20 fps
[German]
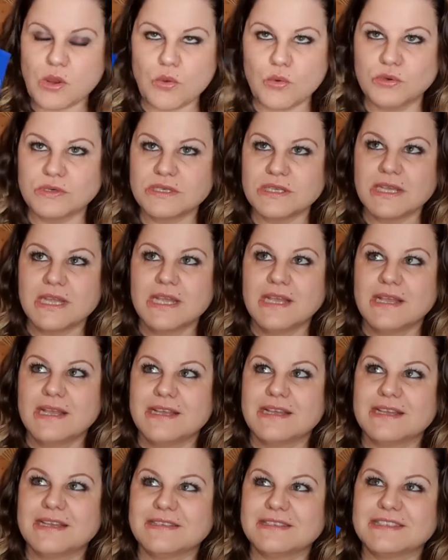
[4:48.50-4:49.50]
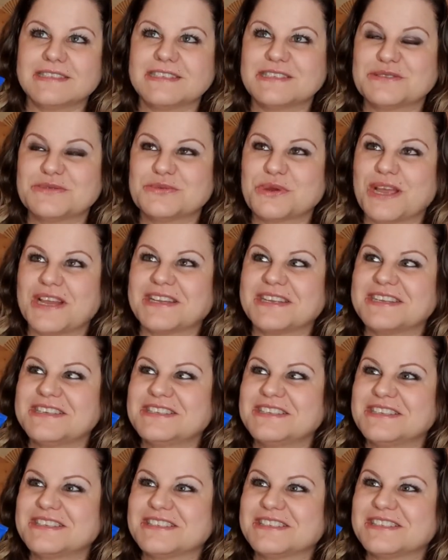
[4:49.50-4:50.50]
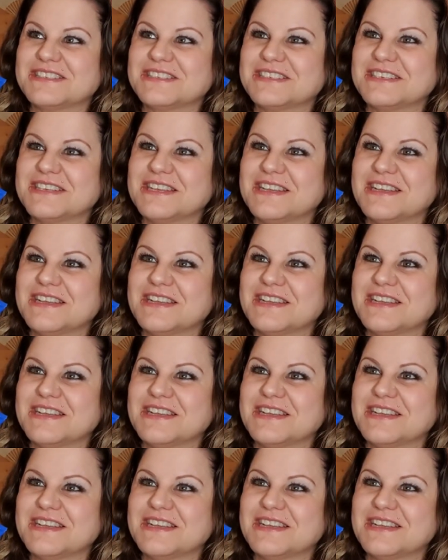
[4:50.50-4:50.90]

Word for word: und das ist so ein richtiges,